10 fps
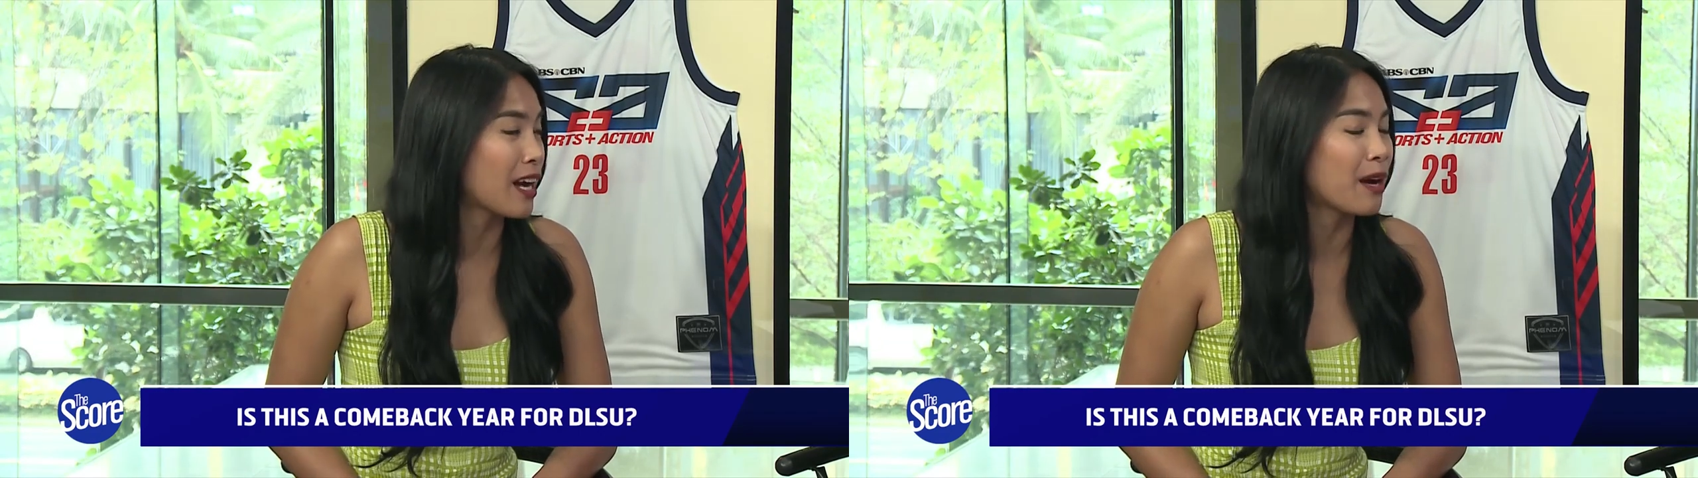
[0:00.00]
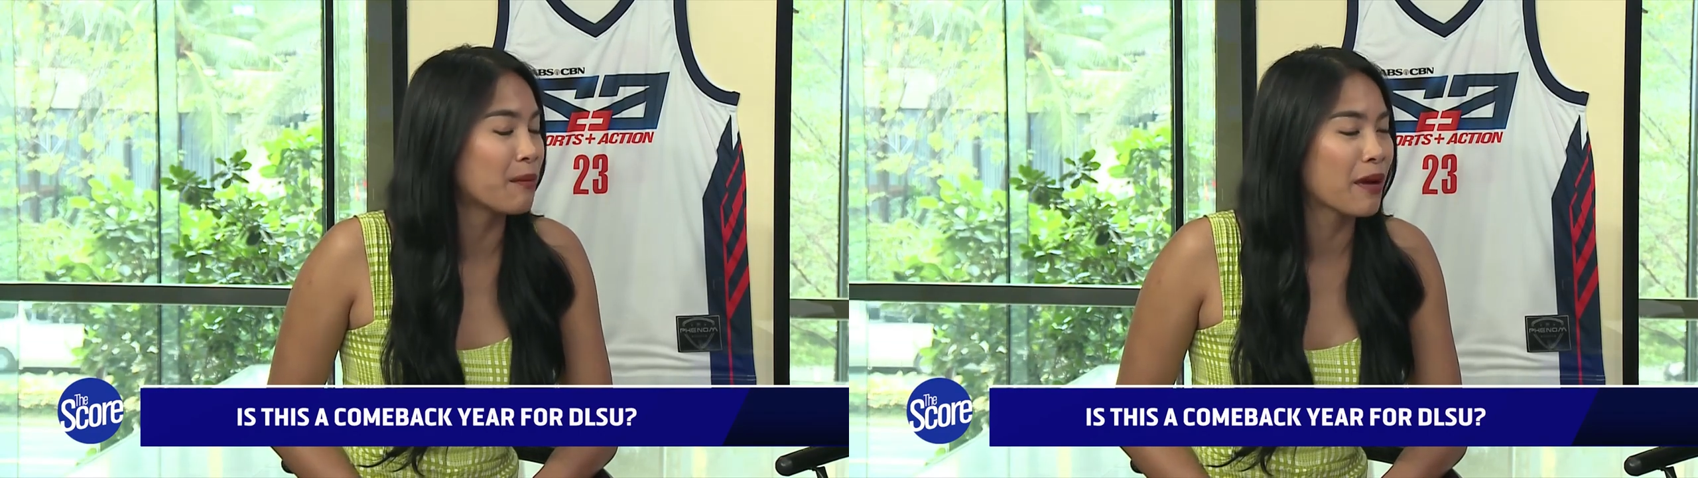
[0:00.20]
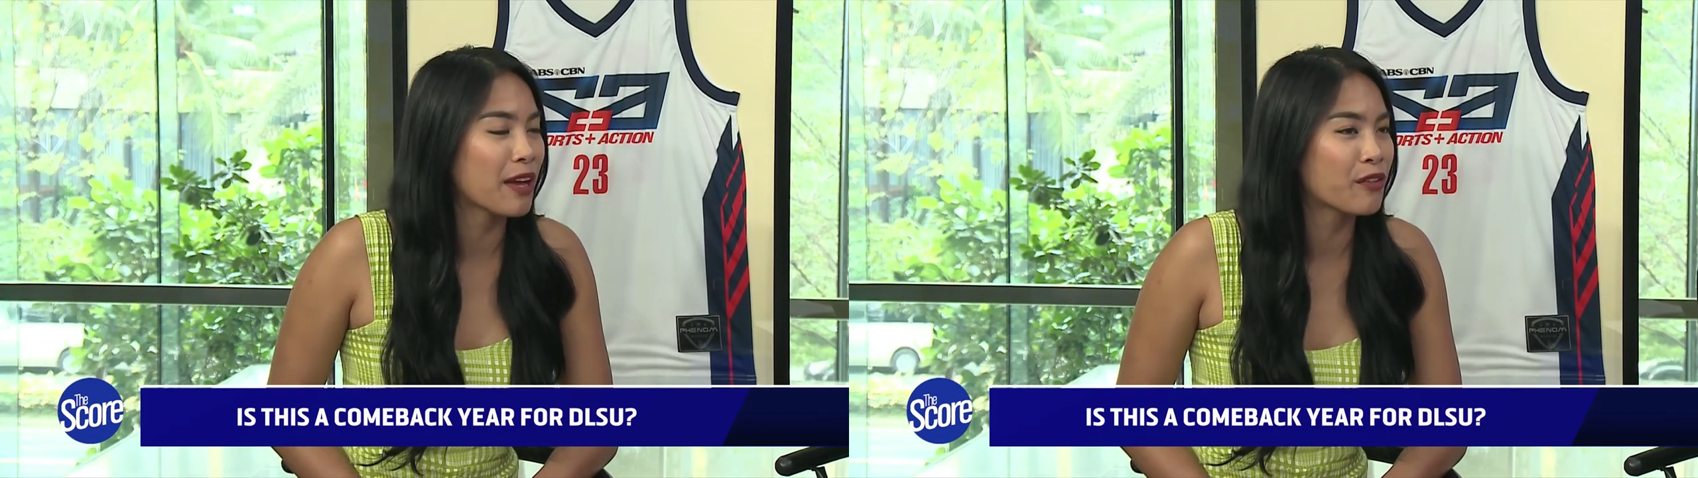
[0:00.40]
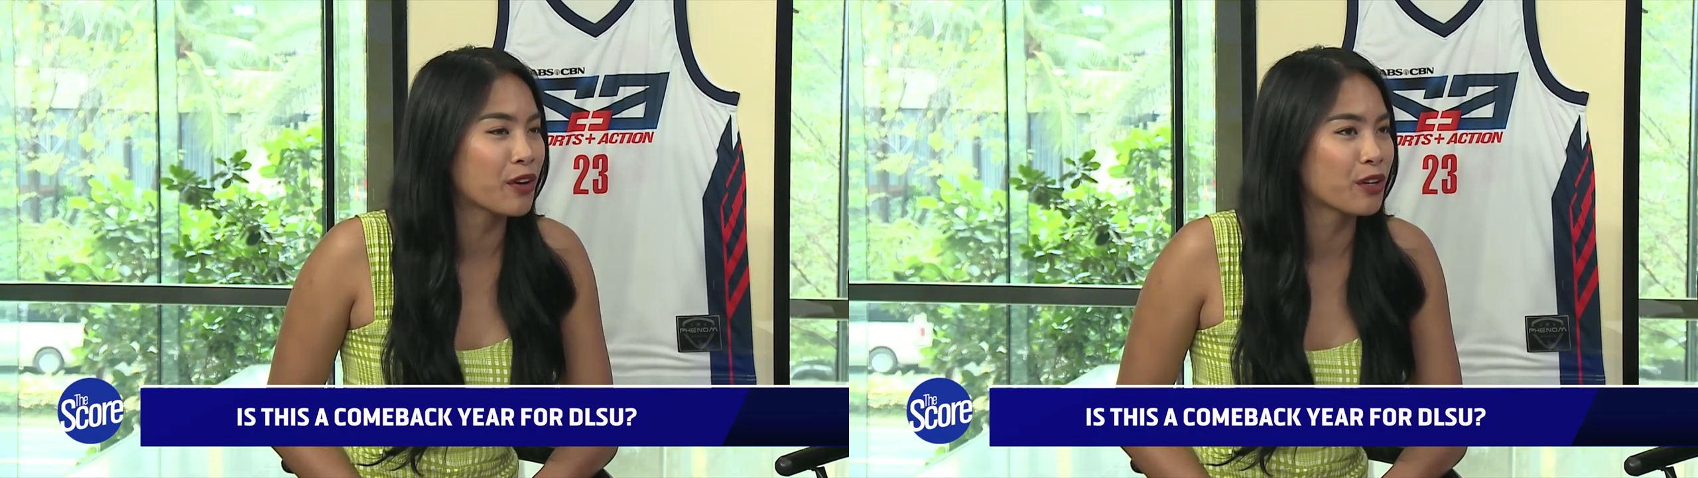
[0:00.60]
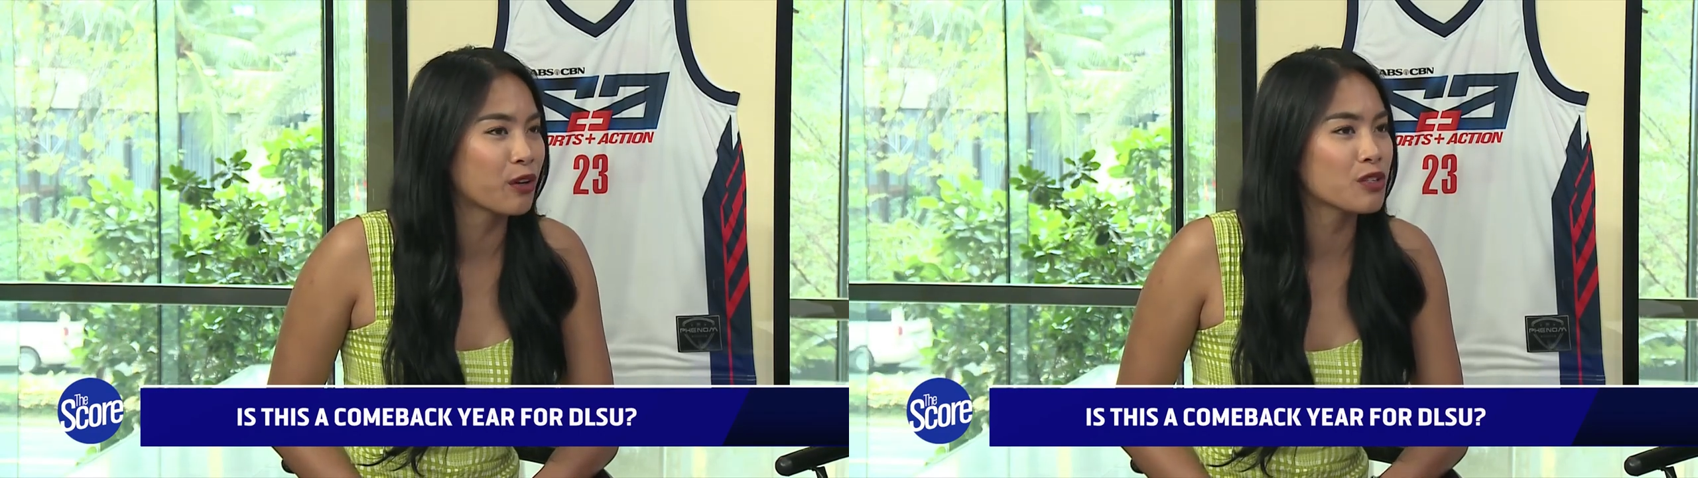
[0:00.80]
um, I've
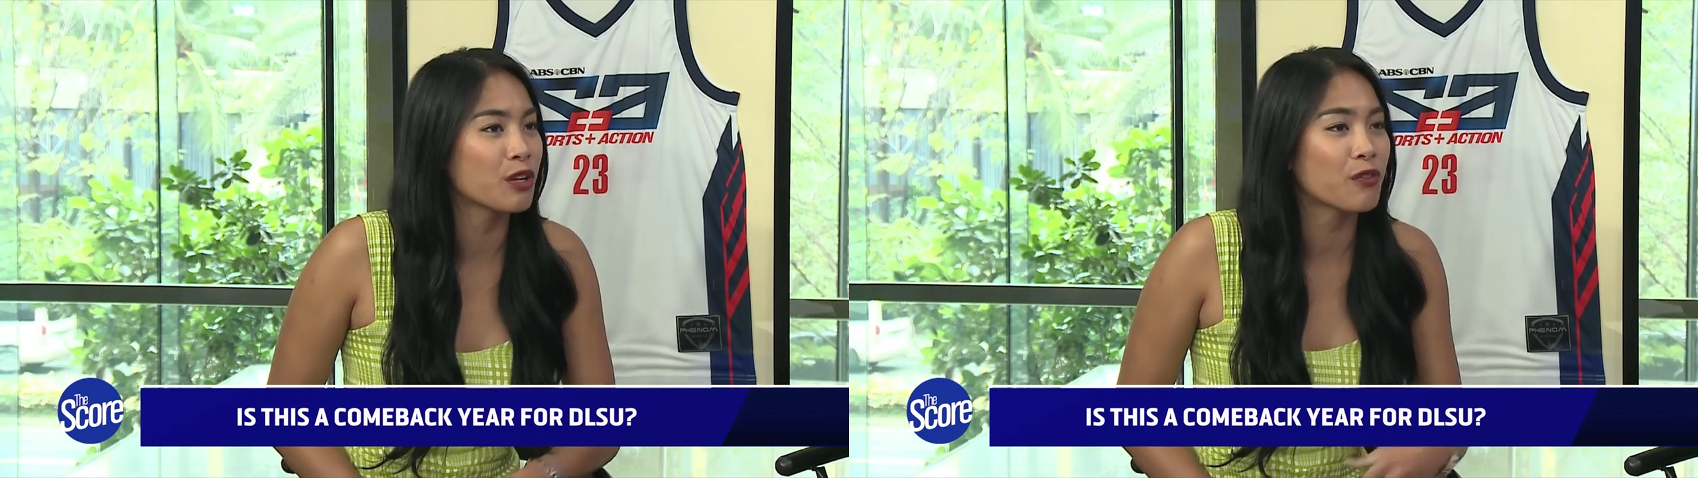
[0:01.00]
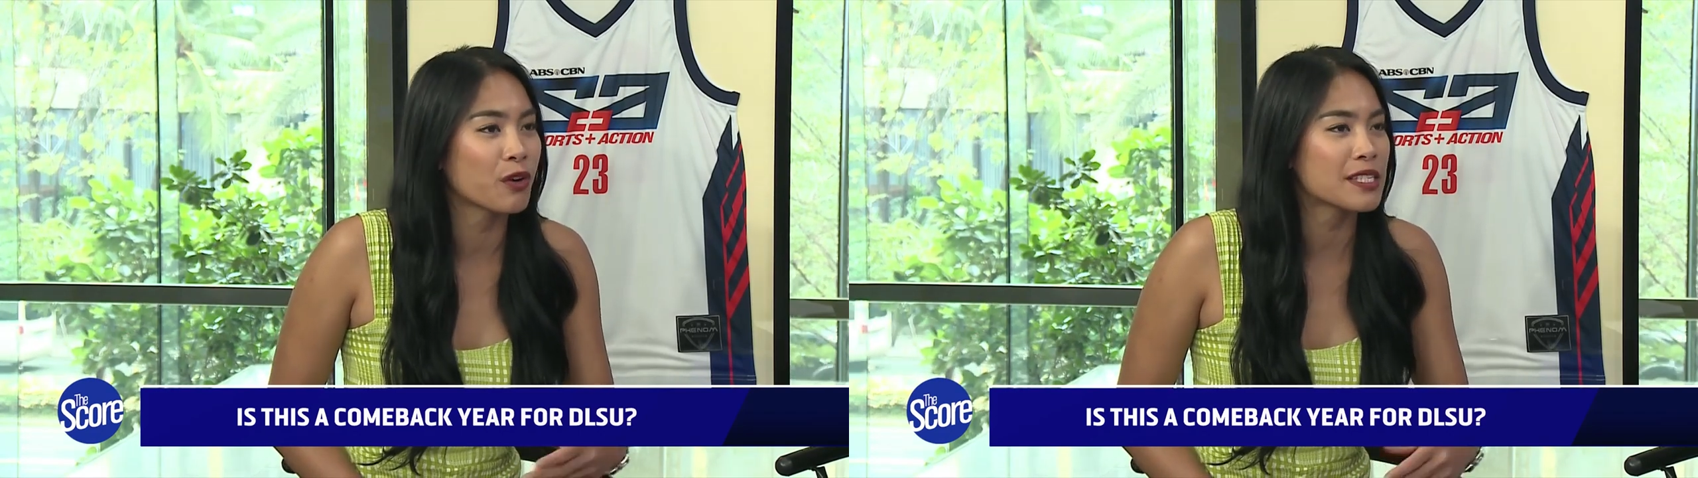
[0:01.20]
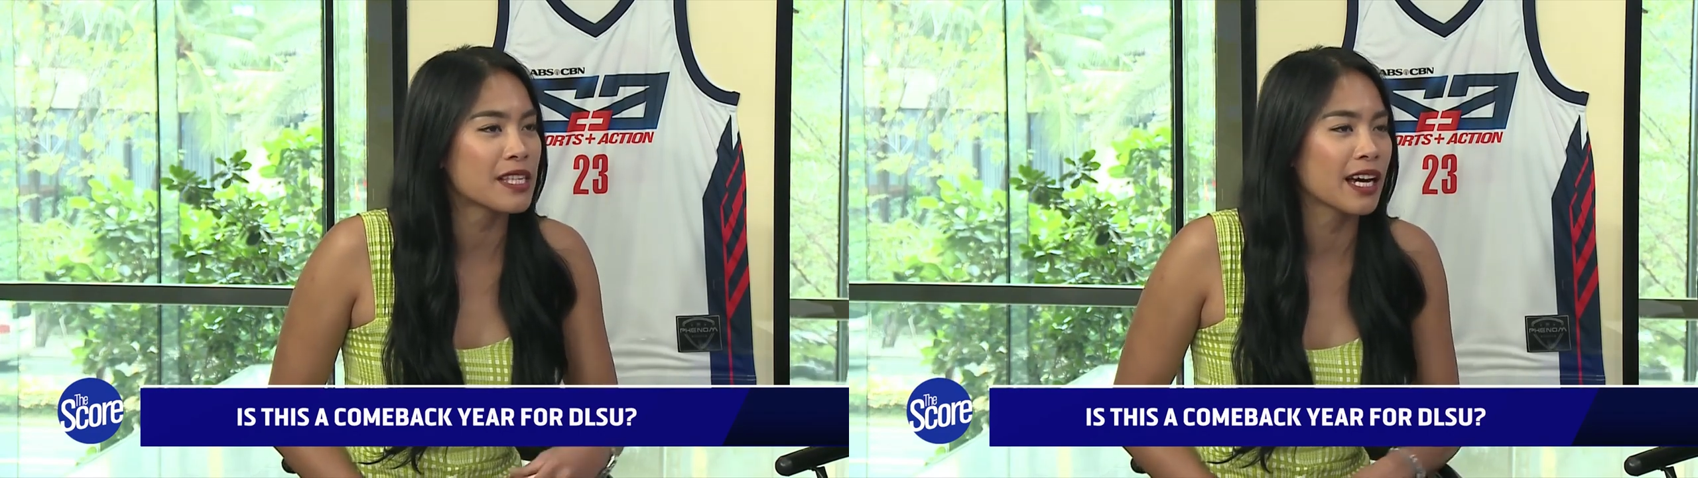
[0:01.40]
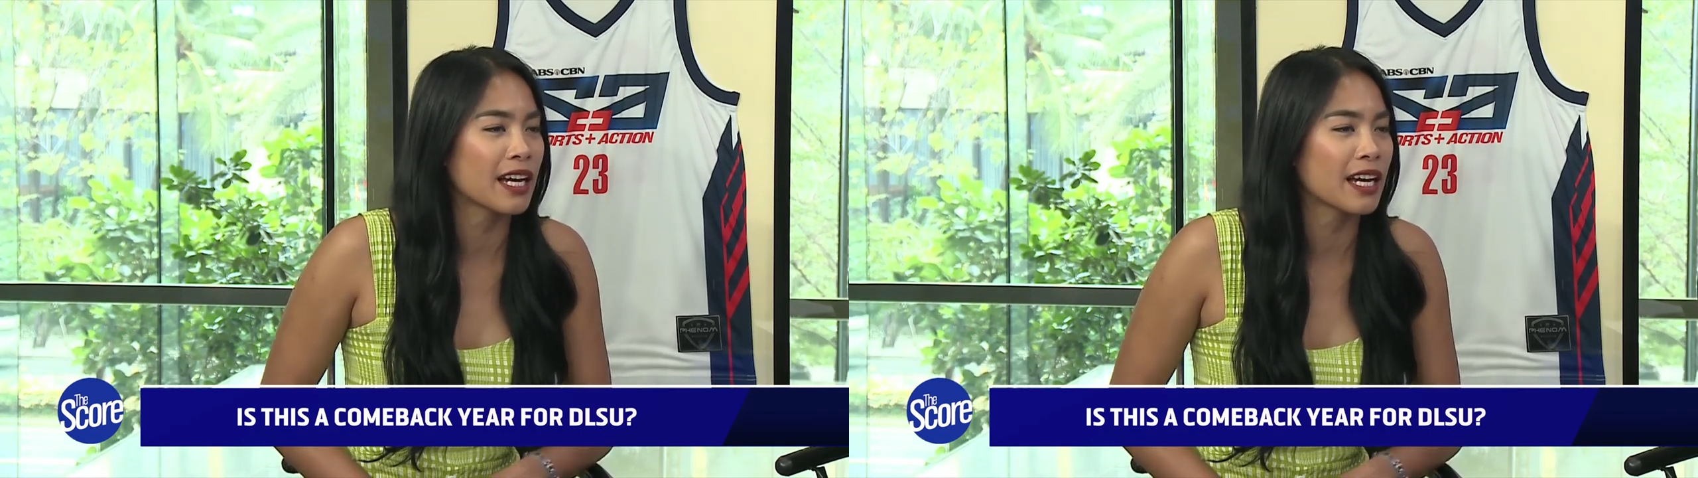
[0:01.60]
heard also. And of course, Tia